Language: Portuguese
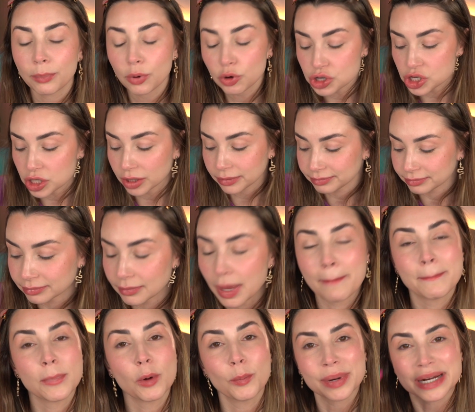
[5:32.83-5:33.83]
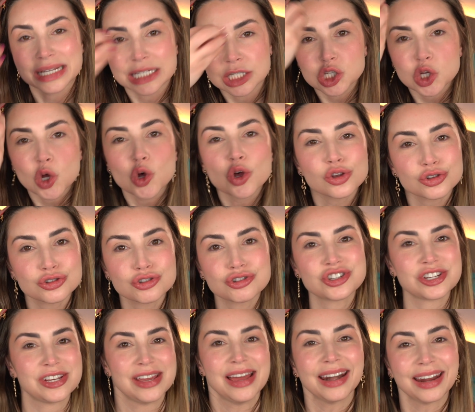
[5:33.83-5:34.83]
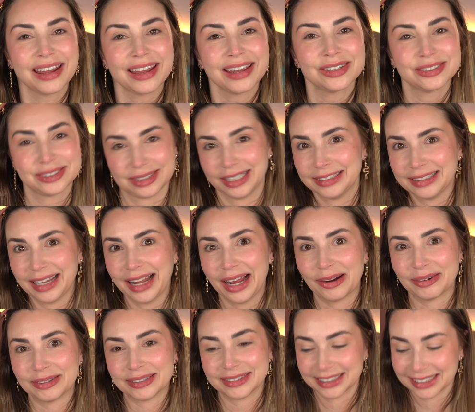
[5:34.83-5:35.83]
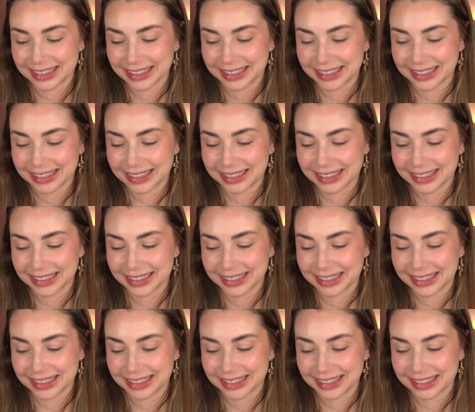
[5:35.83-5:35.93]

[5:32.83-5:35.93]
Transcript: Poxa, meu precioso dinheirinho, entendeu?